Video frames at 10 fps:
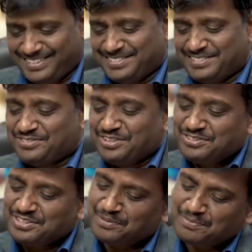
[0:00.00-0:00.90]
दैट्स अ
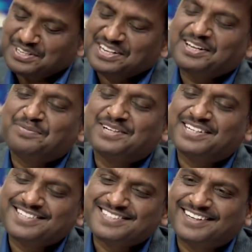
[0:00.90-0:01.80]
स्ट्रेंज थिंग बीटेक आपका
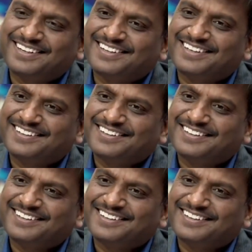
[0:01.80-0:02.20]
किस साल का